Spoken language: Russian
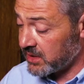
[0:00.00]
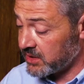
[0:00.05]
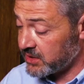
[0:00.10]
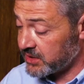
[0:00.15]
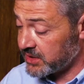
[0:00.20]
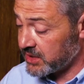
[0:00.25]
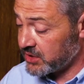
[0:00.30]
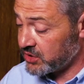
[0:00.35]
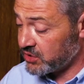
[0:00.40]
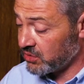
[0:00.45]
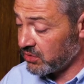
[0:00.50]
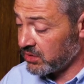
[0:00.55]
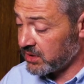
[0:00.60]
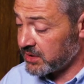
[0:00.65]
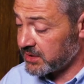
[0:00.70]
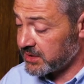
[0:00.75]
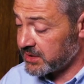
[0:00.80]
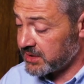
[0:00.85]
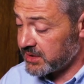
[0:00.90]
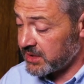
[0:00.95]
это, конечно,
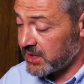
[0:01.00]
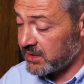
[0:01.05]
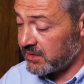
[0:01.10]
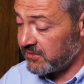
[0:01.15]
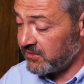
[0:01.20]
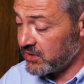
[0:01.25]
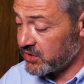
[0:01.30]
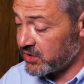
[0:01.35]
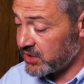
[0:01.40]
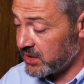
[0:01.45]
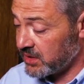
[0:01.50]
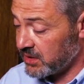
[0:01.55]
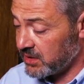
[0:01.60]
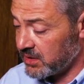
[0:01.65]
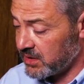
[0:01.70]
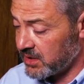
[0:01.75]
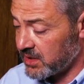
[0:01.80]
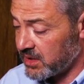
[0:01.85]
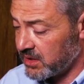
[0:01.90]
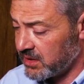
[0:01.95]
защелки, задвижки,
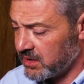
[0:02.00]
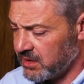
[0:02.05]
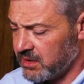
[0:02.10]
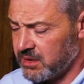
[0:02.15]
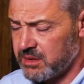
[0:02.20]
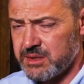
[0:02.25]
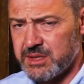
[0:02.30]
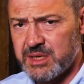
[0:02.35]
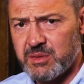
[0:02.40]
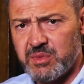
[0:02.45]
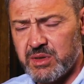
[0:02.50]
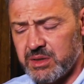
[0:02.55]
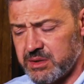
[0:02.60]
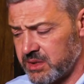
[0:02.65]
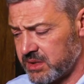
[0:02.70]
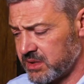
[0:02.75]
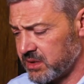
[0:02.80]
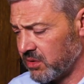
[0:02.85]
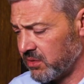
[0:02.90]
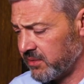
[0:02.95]
я забыл
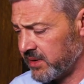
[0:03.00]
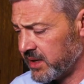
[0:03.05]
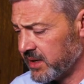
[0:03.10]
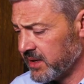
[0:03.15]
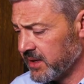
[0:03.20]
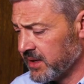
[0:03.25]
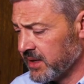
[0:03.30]
это слово.